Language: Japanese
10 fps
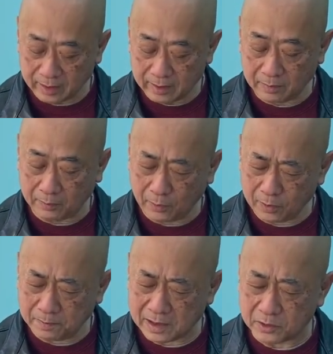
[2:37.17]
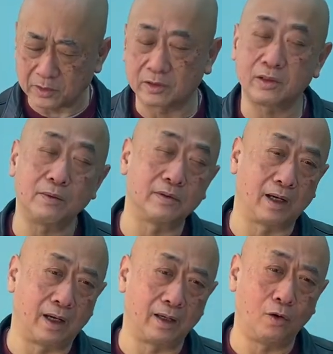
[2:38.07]
まあ、ボールパーソンでクラブ
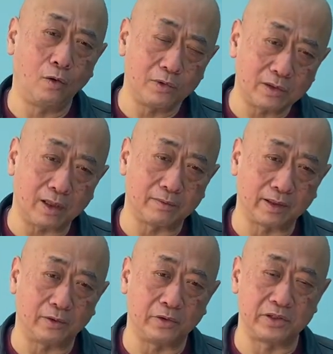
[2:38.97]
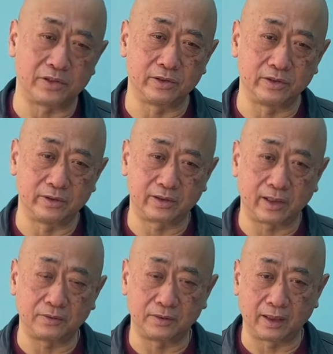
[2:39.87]
がホームクラブが用意する
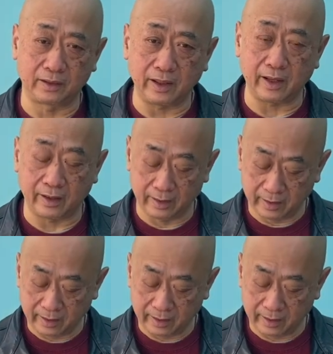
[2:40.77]
スタッフなんで、